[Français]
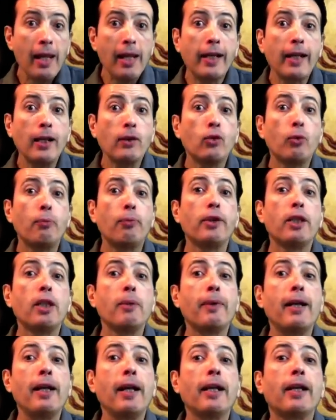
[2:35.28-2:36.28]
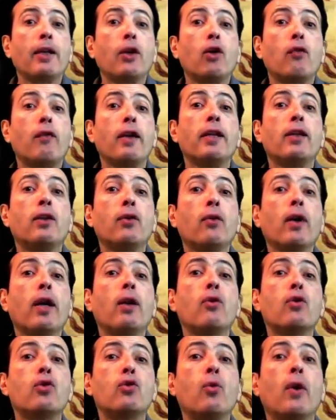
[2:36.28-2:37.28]
Et quant au petit malin qui
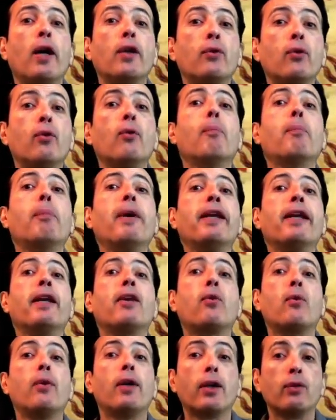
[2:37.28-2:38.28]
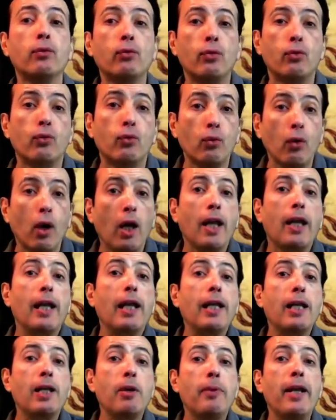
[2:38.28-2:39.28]
revendiquerait le choix de pas d'enculade du tout,
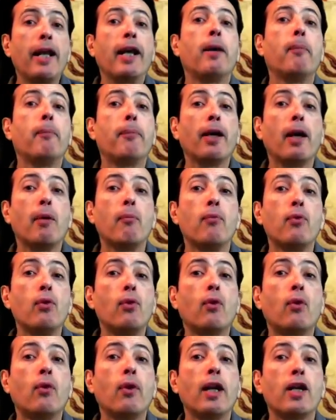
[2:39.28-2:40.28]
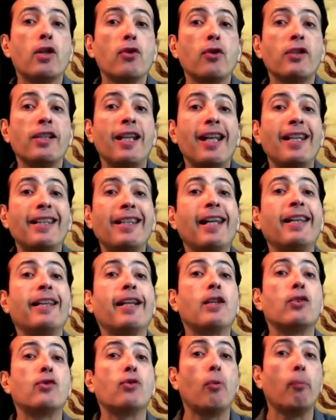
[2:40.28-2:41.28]
il dit bien en préambule que la chose étant
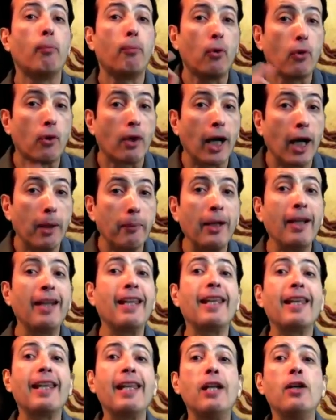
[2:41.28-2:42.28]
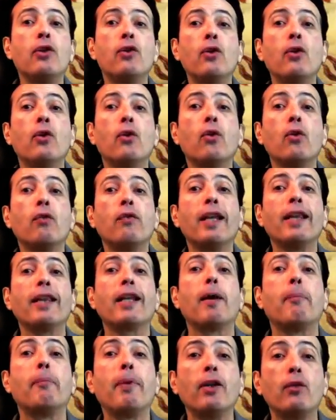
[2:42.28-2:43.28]
dans son programme, il ne
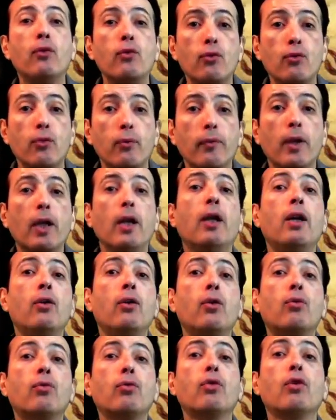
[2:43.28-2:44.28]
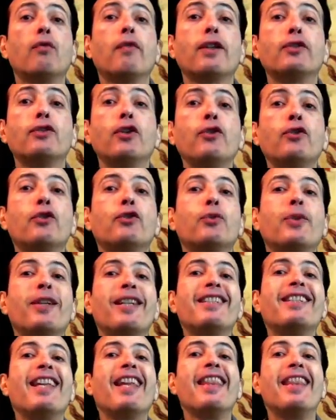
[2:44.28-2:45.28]
reviendra pas dessus. De toute façon, ce
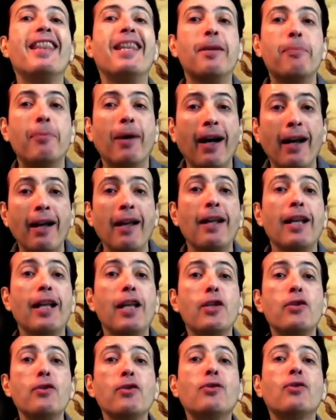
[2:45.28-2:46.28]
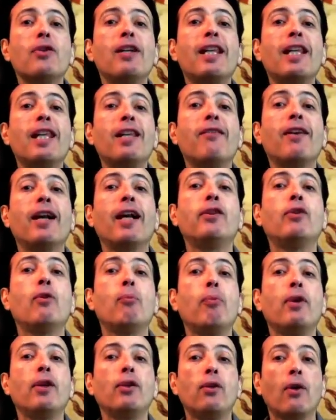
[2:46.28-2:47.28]
soi-disant débat est juste l'équivalent
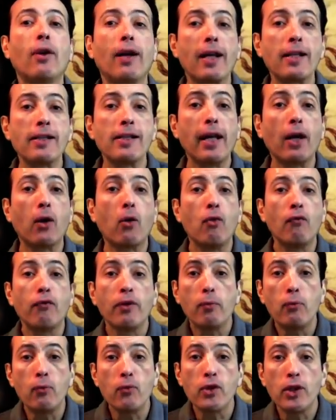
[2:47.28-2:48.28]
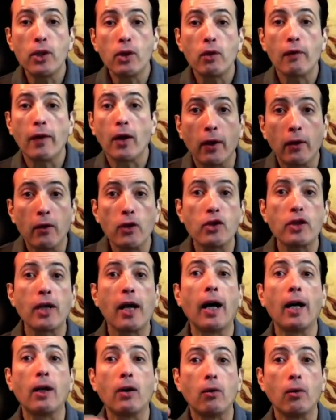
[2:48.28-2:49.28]
d'un pointeur laser qu'on fait bouger devant un chat
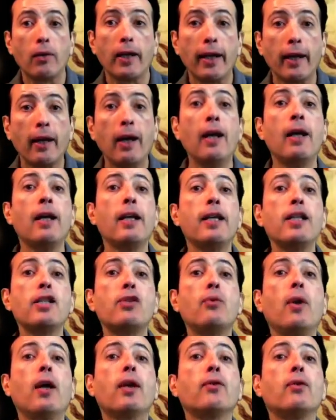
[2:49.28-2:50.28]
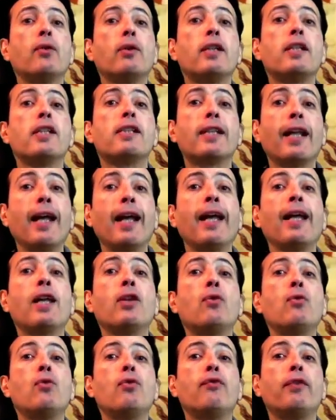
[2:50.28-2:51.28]
en colère, histoire de le distraire et
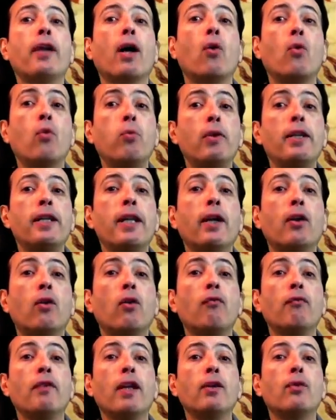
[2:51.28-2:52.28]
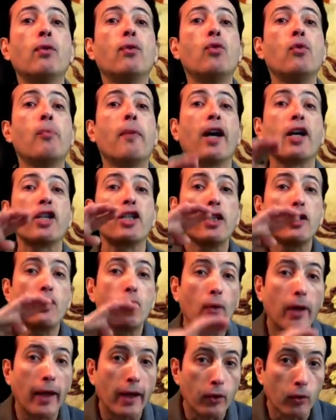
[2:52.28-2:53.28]
de lui faire oublier combien de lui marcher
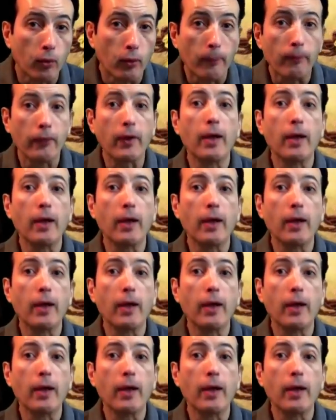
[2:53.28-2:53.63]
sur la queue.